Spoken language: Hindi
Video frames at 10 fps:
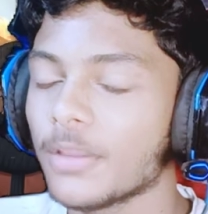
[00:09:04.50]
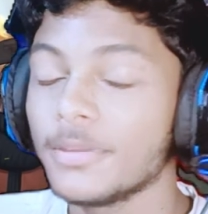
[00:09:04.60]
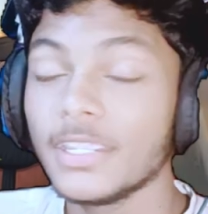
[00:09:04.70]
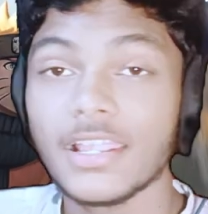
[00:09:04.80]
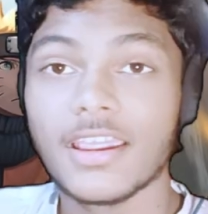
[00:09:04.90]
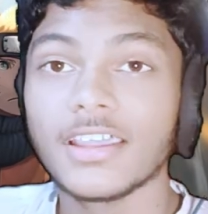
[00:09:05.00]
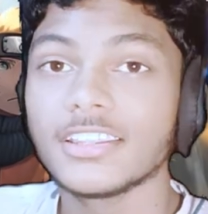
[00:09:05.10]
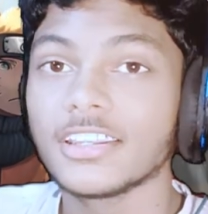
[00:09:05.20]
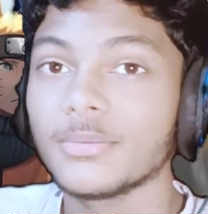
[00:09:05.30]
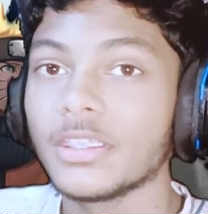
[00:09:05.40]
कभी नहीं लगा था
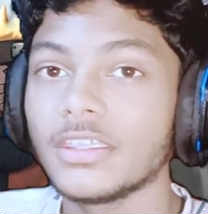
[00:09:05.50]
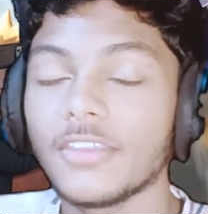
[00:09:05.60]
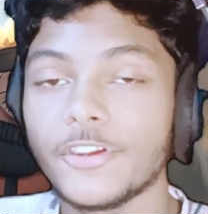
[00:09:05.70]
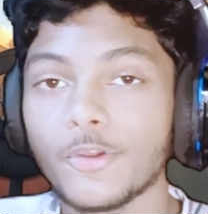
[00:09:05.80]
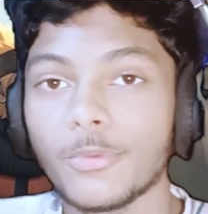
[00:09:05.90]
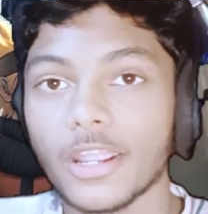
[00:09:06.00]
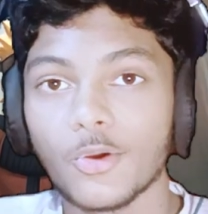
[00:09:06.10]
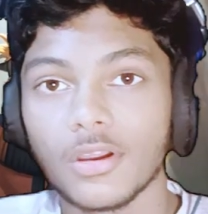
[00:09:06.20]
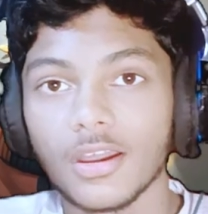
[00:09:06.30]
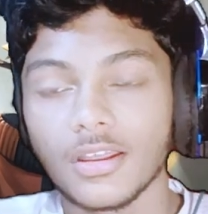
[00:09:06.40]
कि मैं ये वीडियो
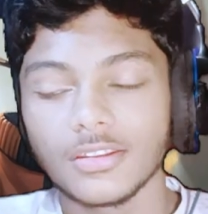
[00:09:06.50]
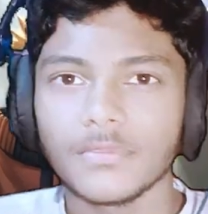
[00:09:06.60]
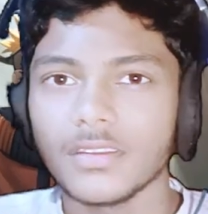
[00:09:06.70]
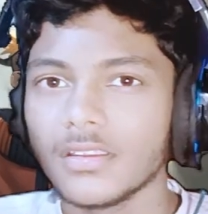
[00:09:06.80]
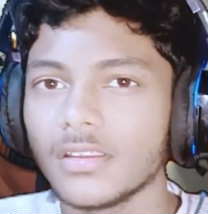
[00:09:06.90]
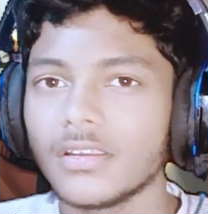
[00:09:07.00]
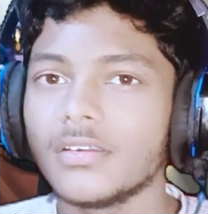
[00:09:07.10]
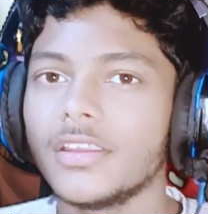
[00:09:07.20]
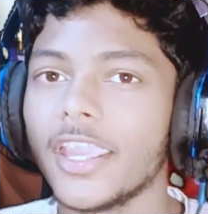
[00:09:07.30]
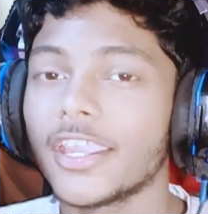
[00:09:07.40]
बनाऊँगा
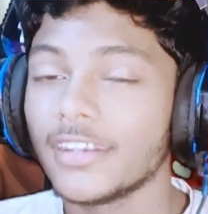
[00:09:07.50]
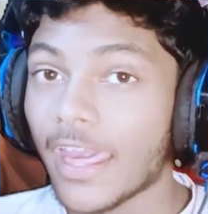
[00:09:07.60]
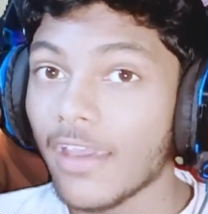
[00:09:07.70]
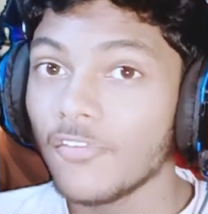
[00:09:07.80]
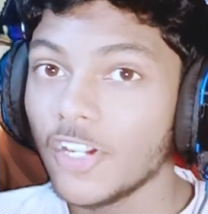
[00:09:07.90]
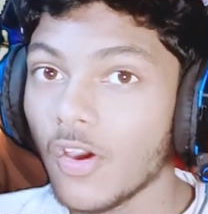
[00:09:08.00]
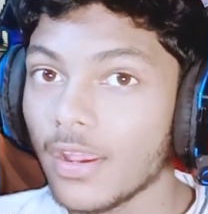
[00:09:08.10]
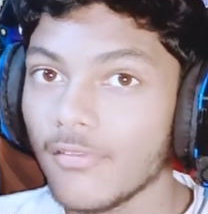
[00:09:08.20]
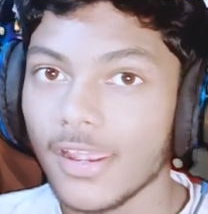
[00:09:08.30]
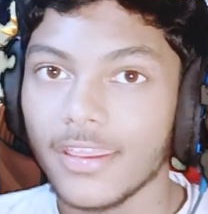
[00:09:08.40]
एक नया वीडियो आने
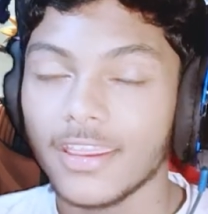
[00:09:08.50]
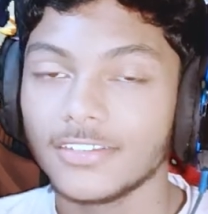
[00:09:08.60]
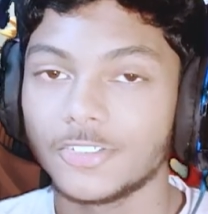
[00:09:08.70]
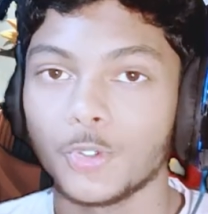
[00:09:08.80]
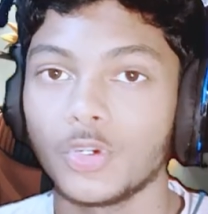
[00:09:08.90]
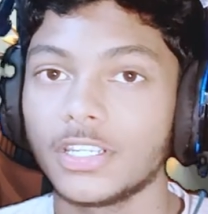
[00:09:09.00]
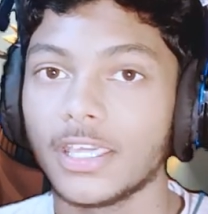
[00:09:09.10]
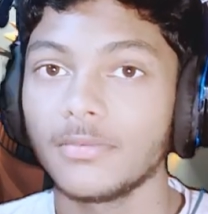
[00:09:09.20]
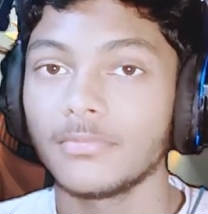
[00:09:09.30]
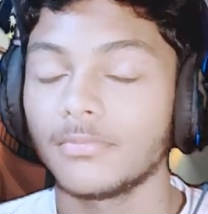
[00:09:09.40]
वाला है स्टोरी
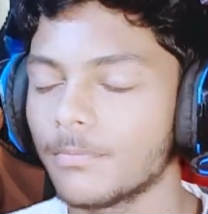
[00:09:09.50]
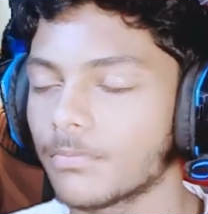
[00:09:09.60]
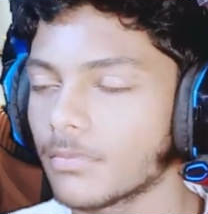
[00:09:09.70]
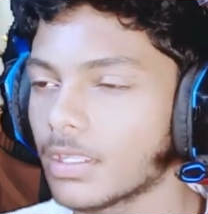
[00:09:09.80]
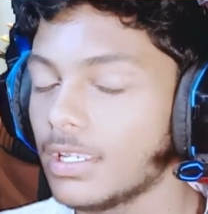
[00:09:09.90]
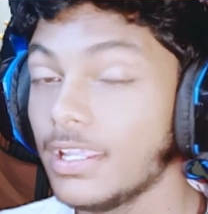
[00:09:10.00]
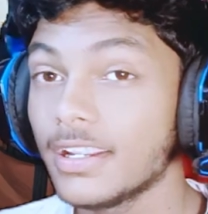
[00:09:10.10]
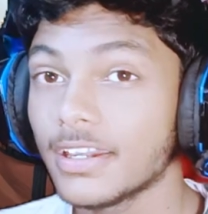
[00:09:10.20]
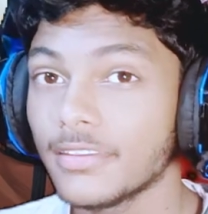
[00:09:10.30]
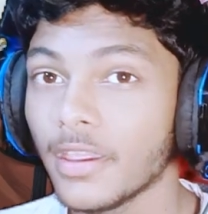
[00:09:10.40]
टाइम लीक
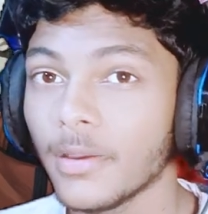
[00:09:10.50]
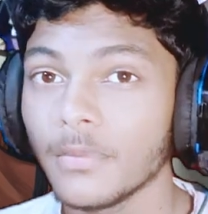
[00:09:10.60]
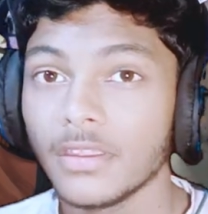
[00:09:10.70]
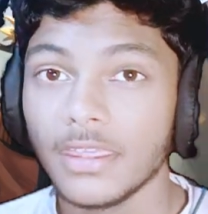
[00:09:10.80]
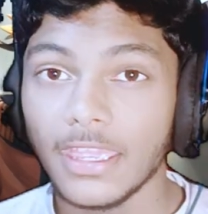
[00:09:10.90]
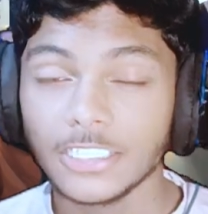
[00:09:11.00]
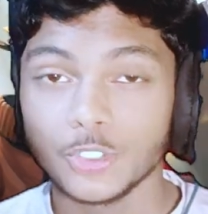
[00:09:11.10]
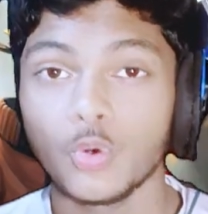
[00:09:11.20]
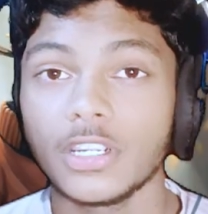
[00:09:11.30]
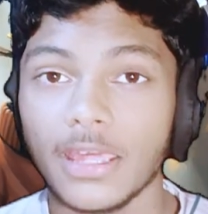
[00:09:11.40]
कर दिया एक
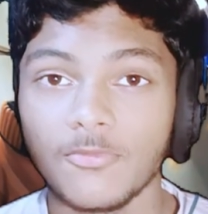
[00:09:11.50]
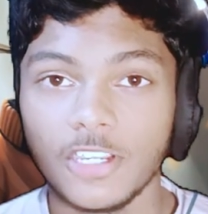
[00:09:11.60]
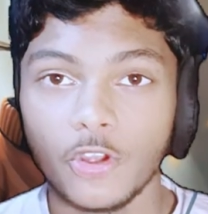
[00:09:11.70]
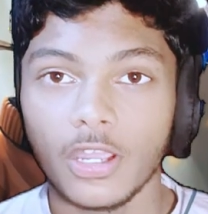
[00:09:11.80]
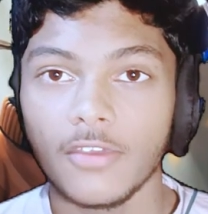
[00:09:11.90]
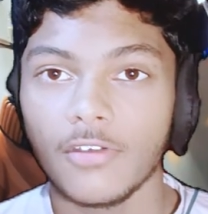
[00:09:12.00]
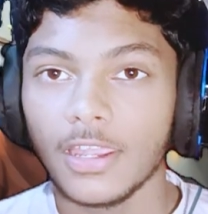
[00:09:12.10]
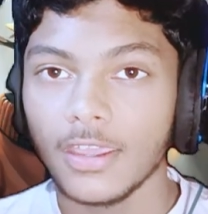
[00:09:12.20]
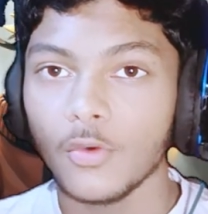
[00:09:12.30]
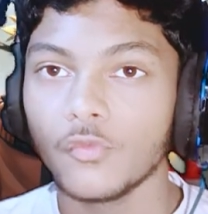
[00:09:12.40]
स्टोरी टाइम वीडियो आने वाला
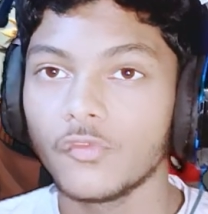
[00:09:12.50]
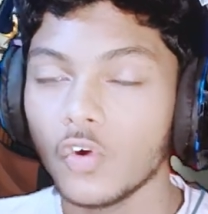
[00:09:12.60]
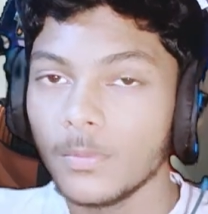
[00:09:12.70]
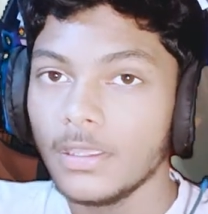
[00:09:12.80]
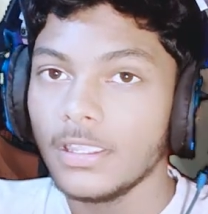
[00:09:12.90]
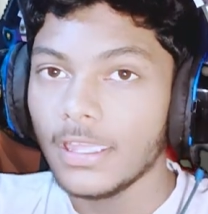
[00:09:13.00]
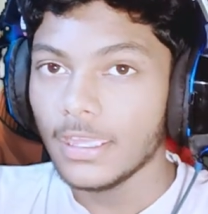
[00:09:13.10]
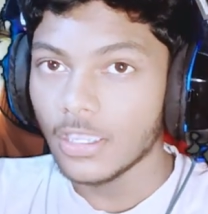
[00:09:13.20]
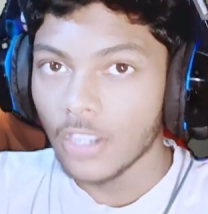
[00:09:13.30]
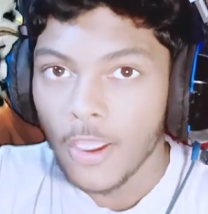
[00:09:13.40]
है वो भी
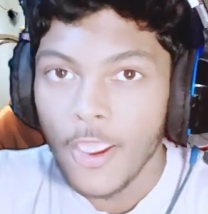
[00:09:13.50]
एक